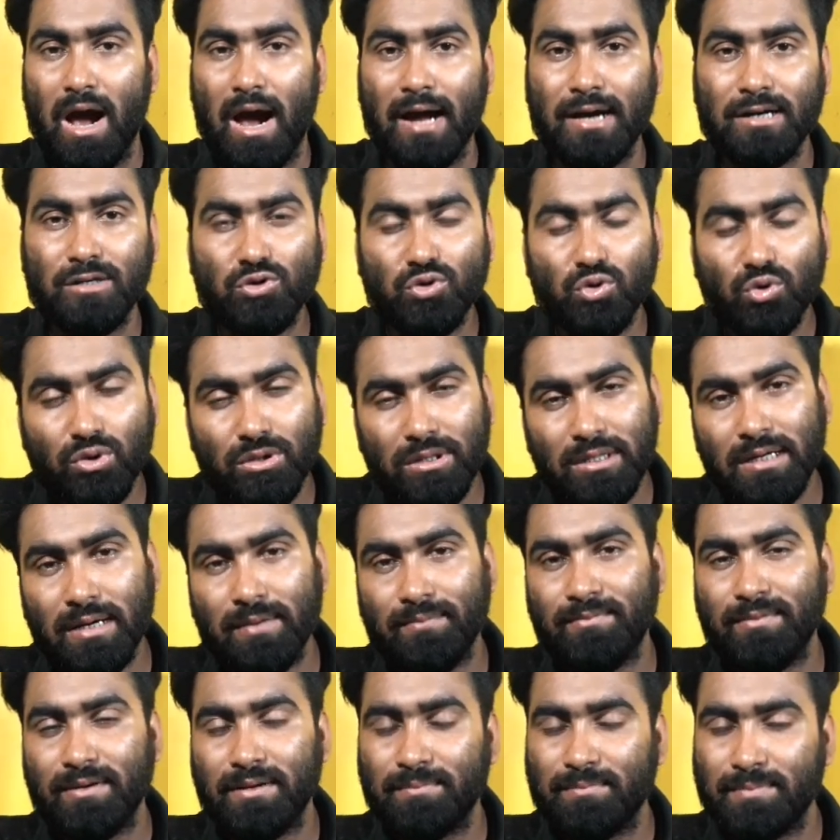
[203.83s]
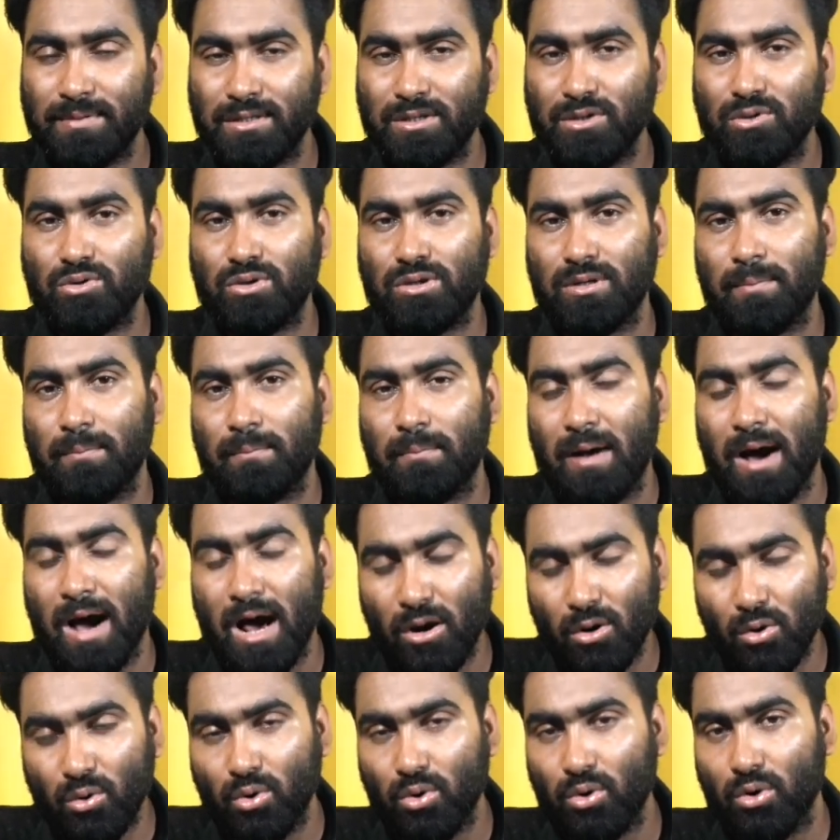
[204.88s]
আর যদি আপনার ভিডিওটা
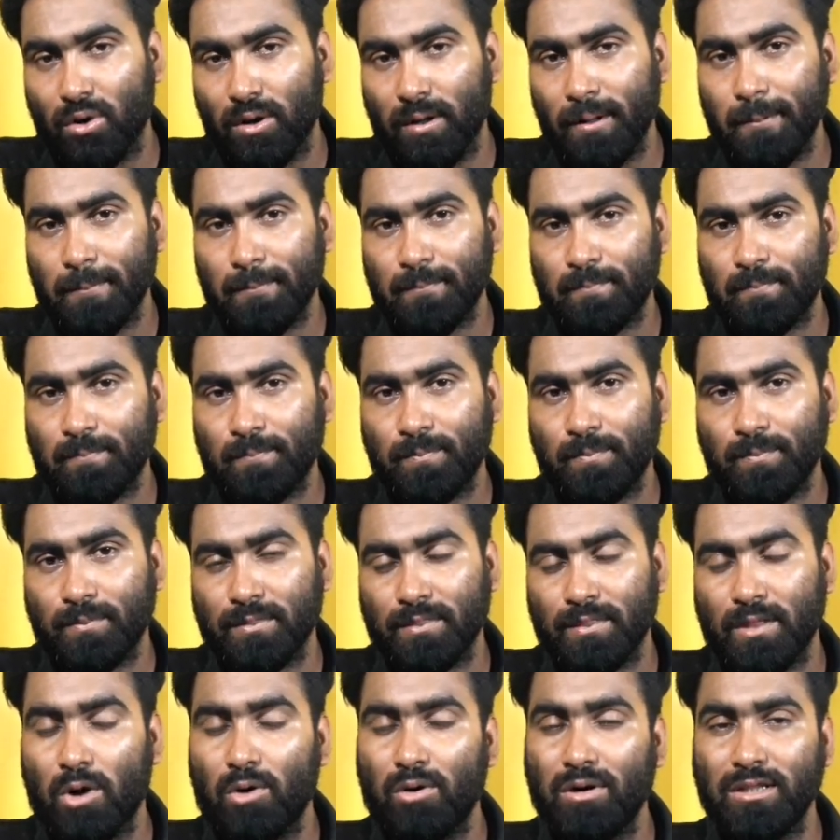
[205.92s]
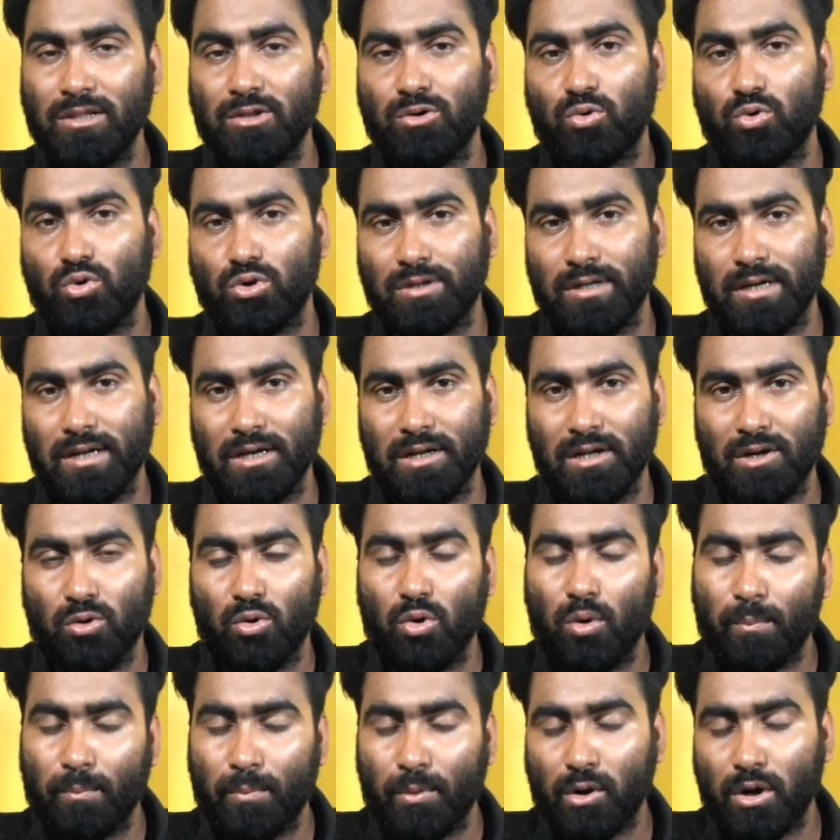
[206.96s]
ভালো হয় তাহলে তো কথাই নেই
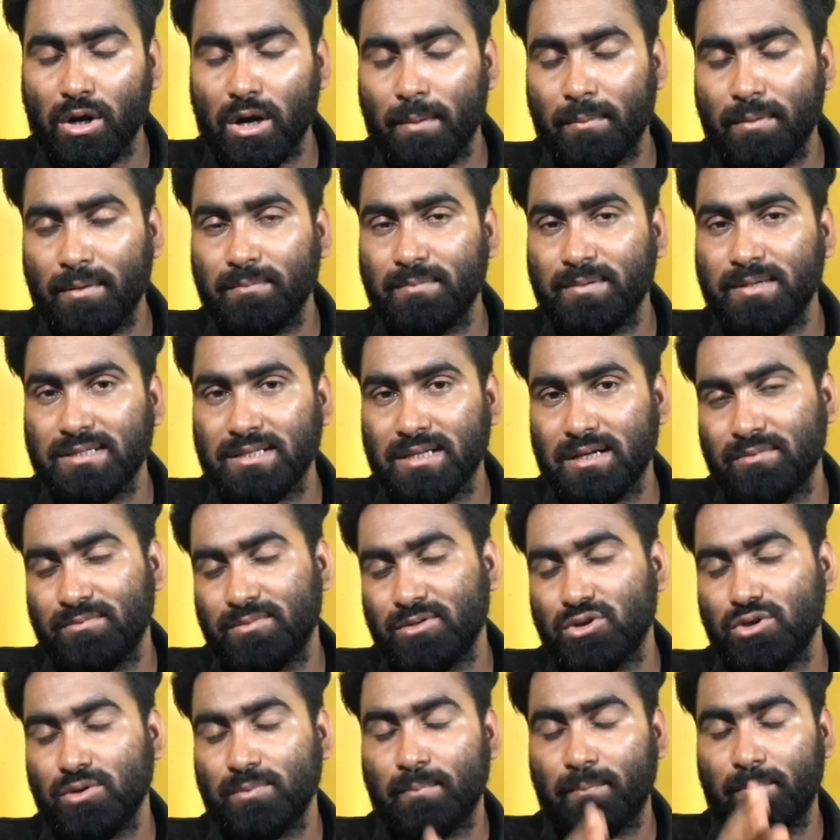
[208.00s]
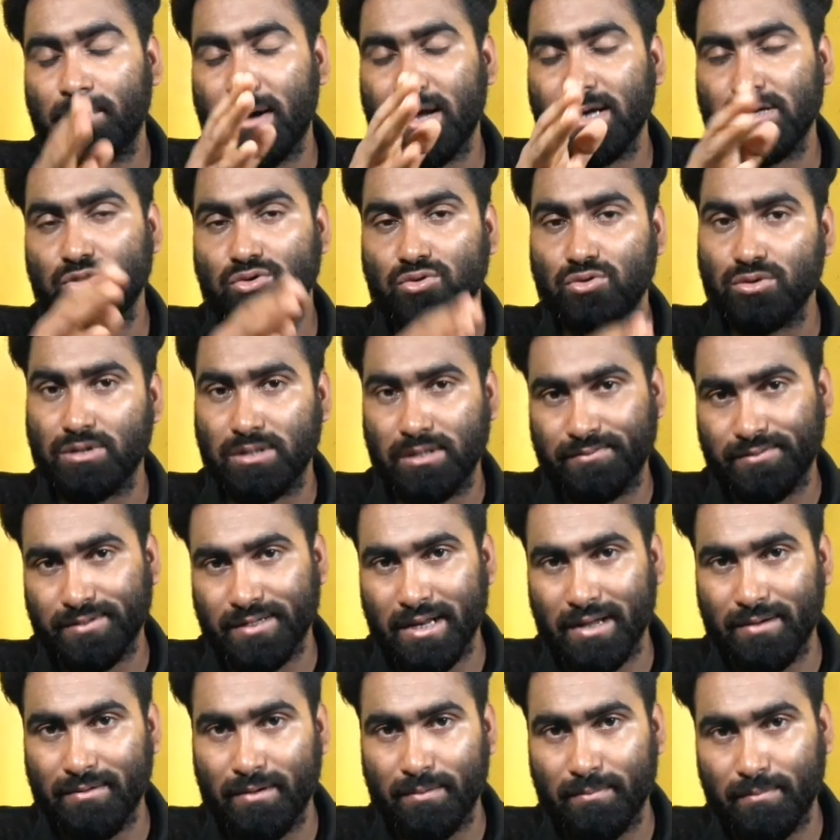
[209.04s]
কমপক্ষে আপনি বিশ আর বিশে পাঁচশো
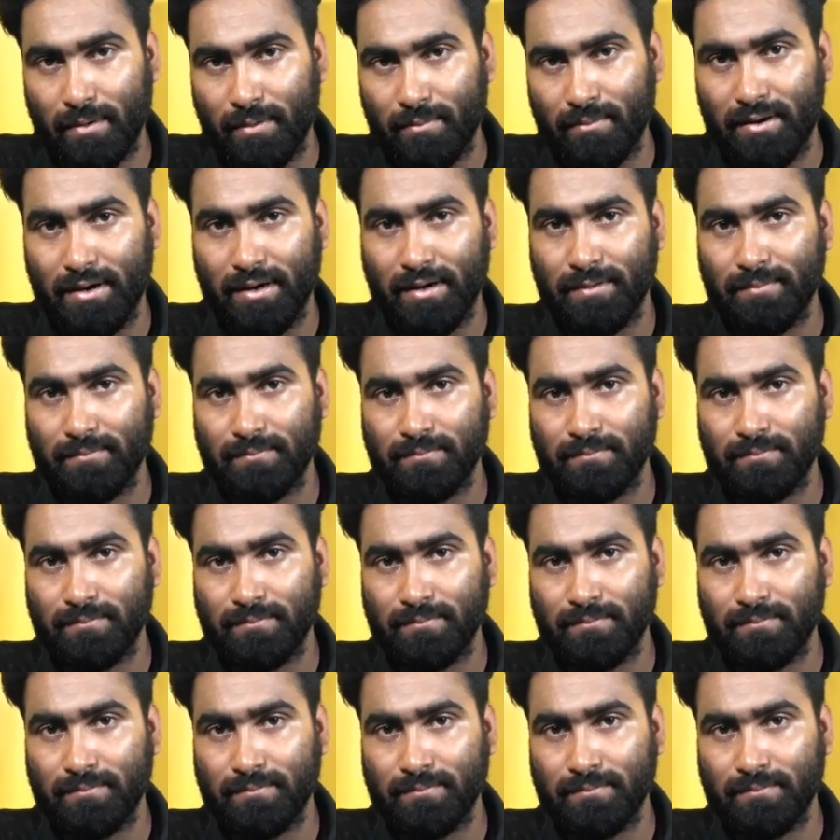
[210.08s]
সাবস্ক্রাইবার পাবেন